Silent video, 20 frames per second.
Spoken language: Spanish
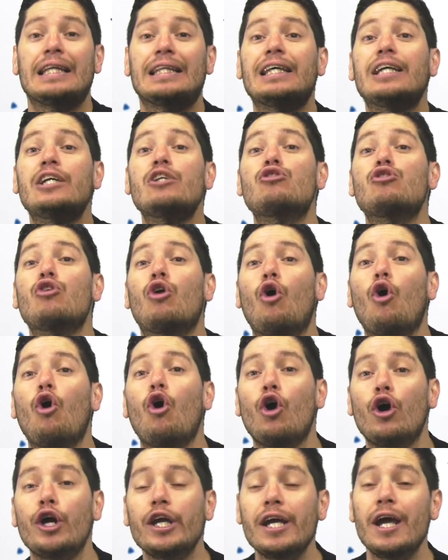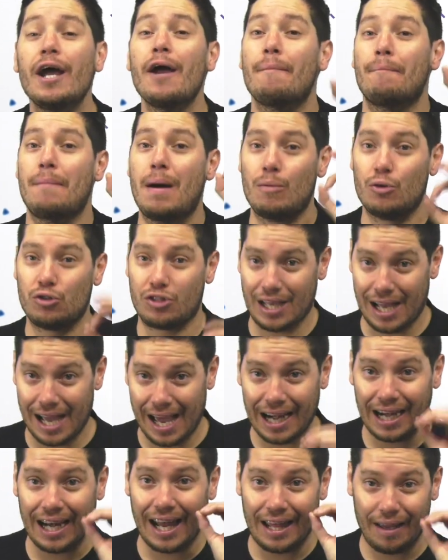De hecho, hoy vamos a
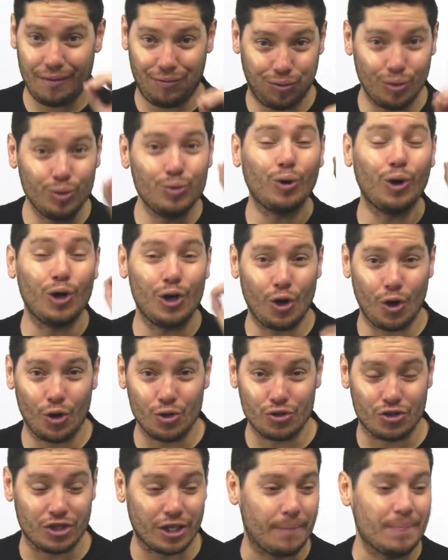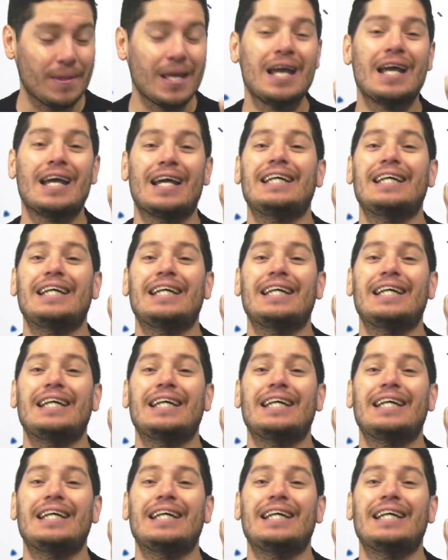dar la de Fútbol 11.